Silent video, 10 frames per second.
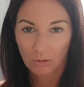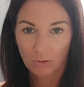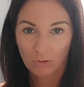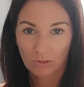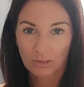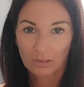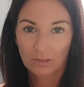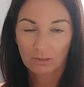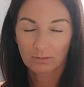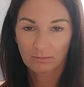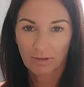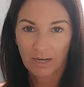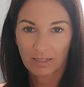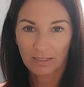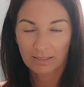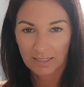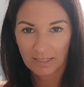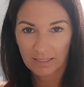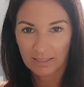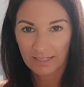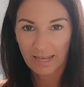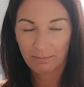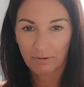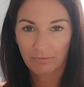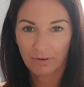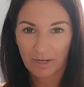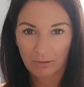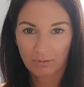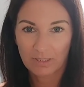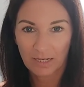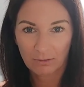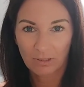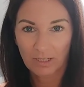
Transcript: und man sich in der Diät befindet und sagt,